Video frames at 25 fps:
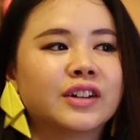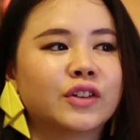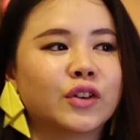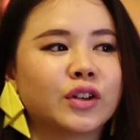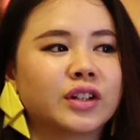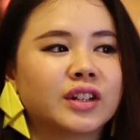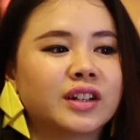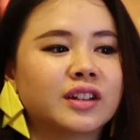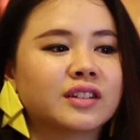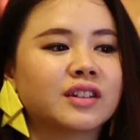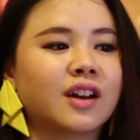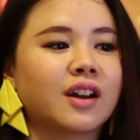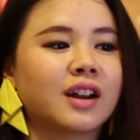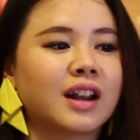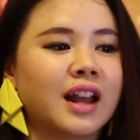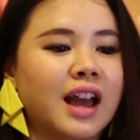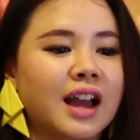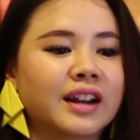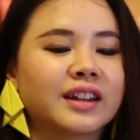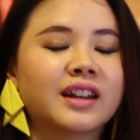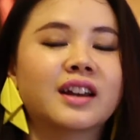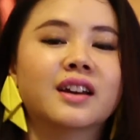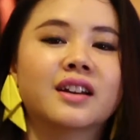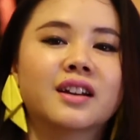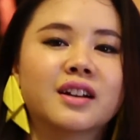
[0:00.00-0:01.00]
โดยที่ตอนแร
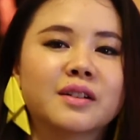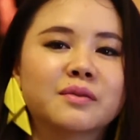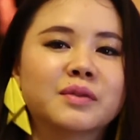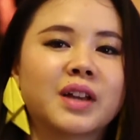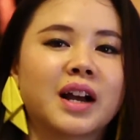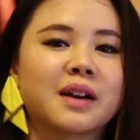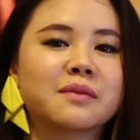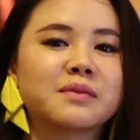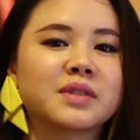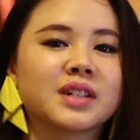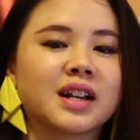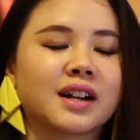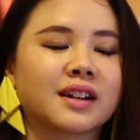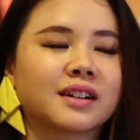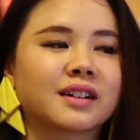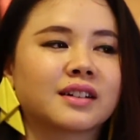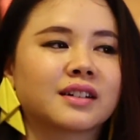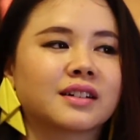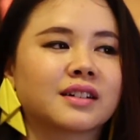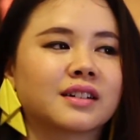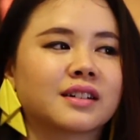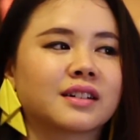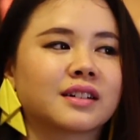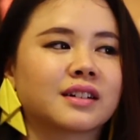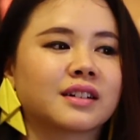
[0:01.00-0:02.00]
กเนี่ยเริ่มทำจาก
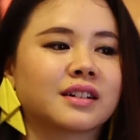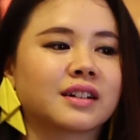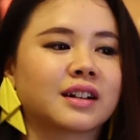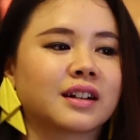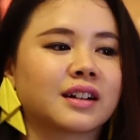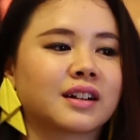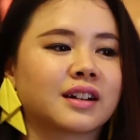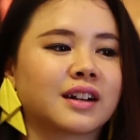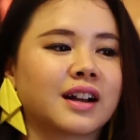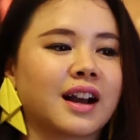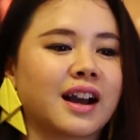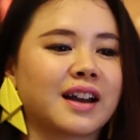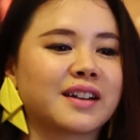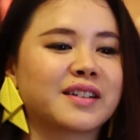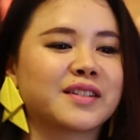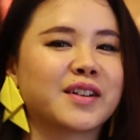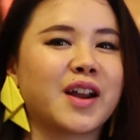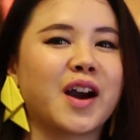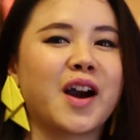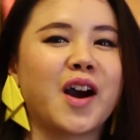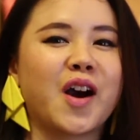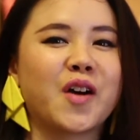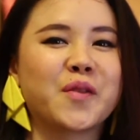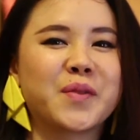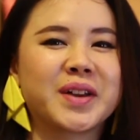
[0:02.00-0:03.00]
การ
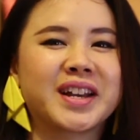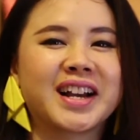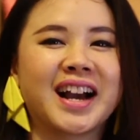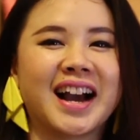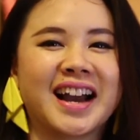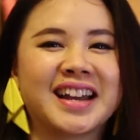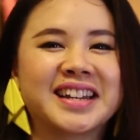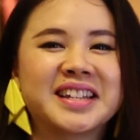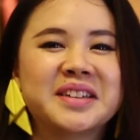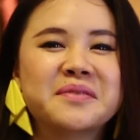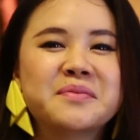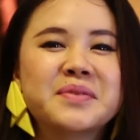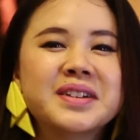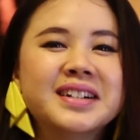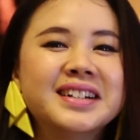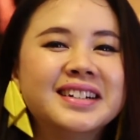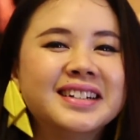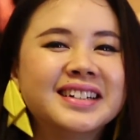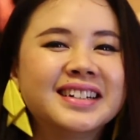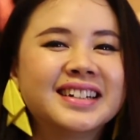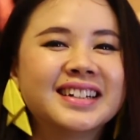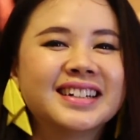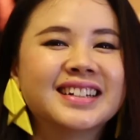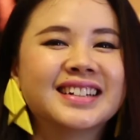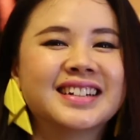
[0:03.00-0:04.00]
เอาไปขายที่
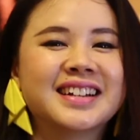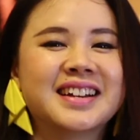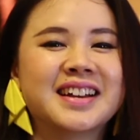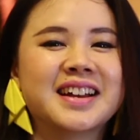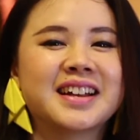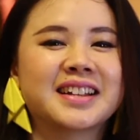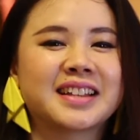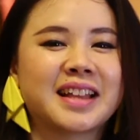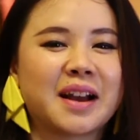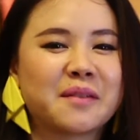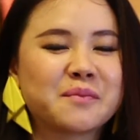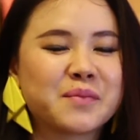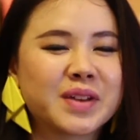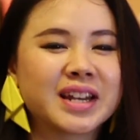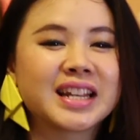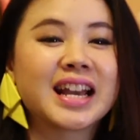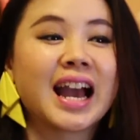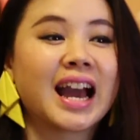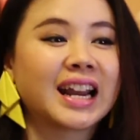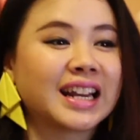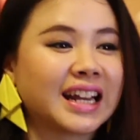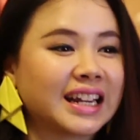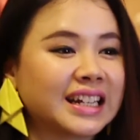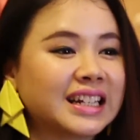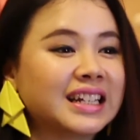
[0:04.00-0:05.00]
พื้นทำเป็น
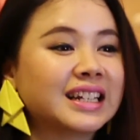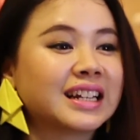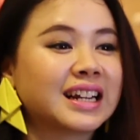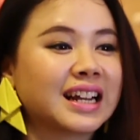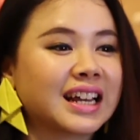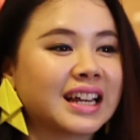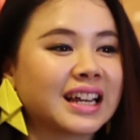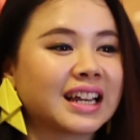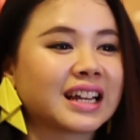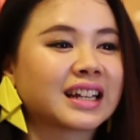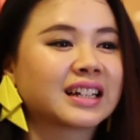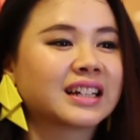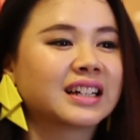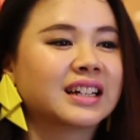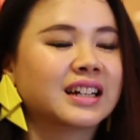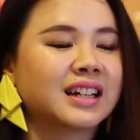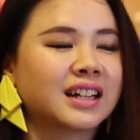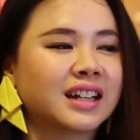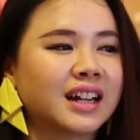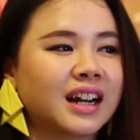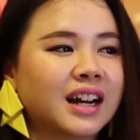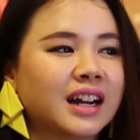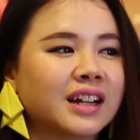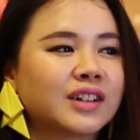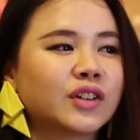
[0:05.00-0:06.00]
งานอดิเรก
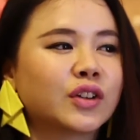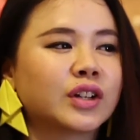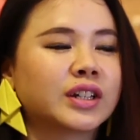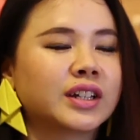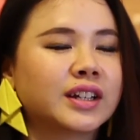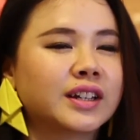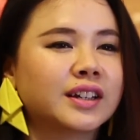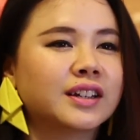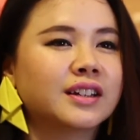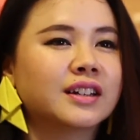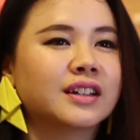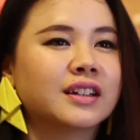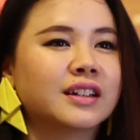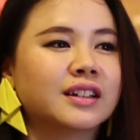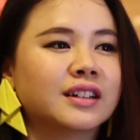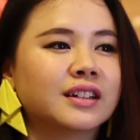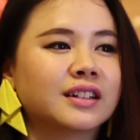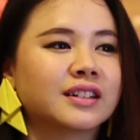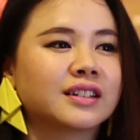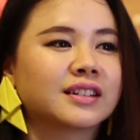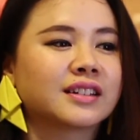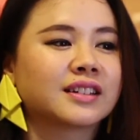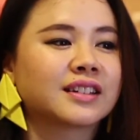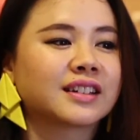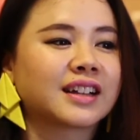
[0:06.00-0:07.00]
นะโดยที่
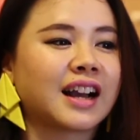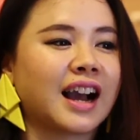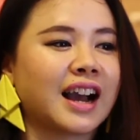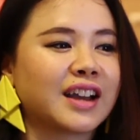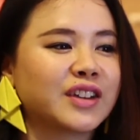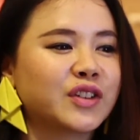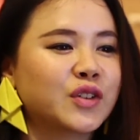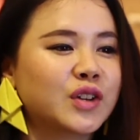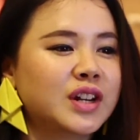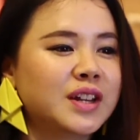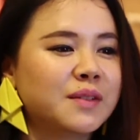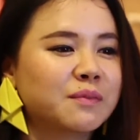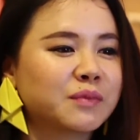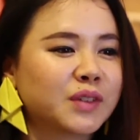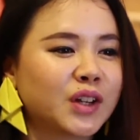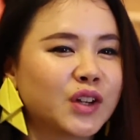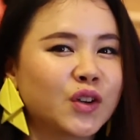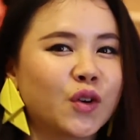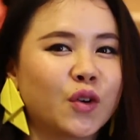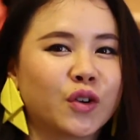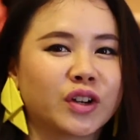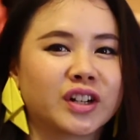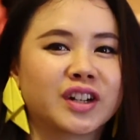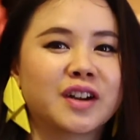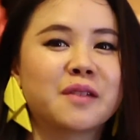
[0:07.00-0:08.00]
ขายอยู่ริมถ
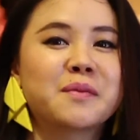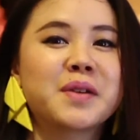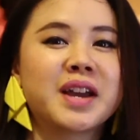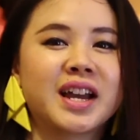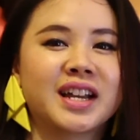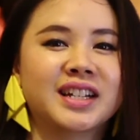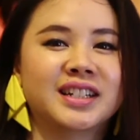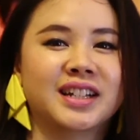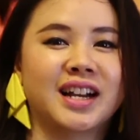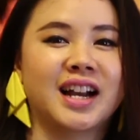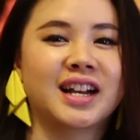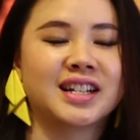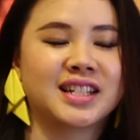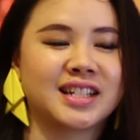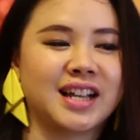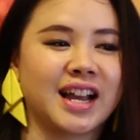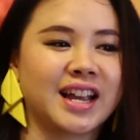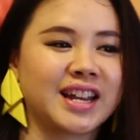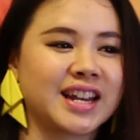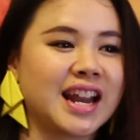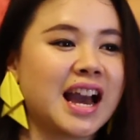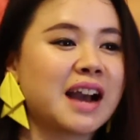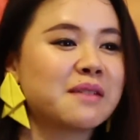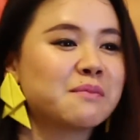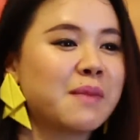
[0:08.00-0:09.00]
นนก็ไปอาศั
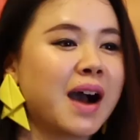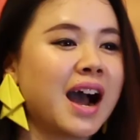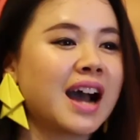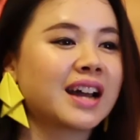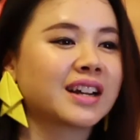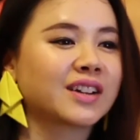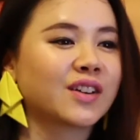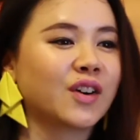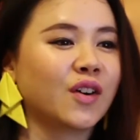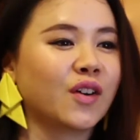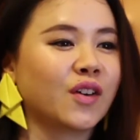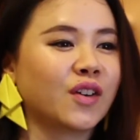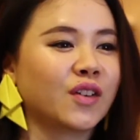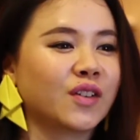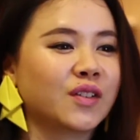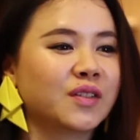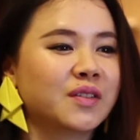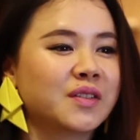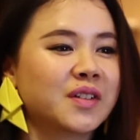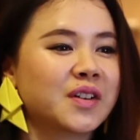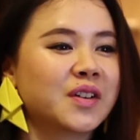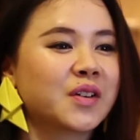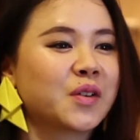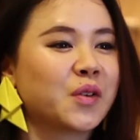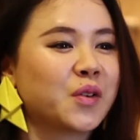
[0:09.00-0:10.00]
ยหน้าบ้านของ
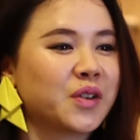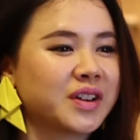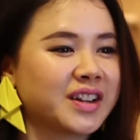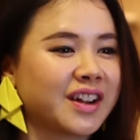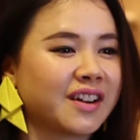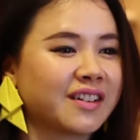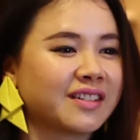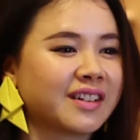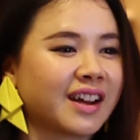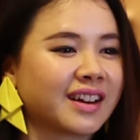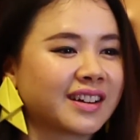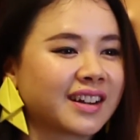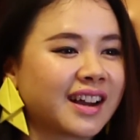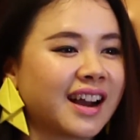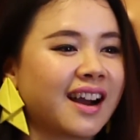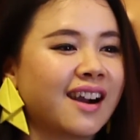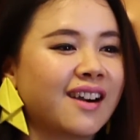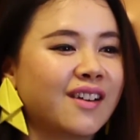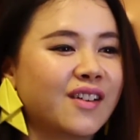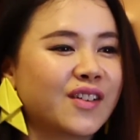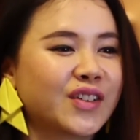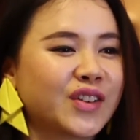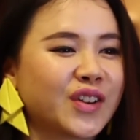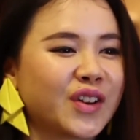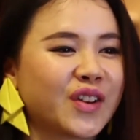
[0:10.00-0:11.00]
คนแถวนั้น
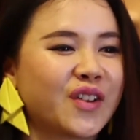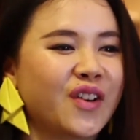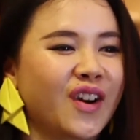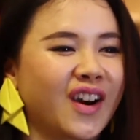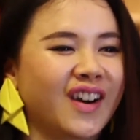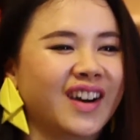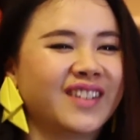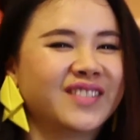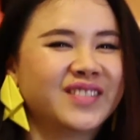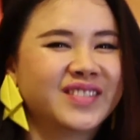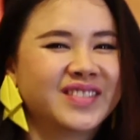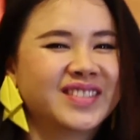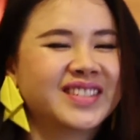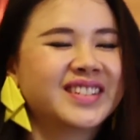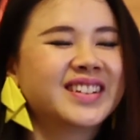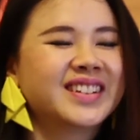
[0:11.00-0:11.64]
เข้าด้วยความ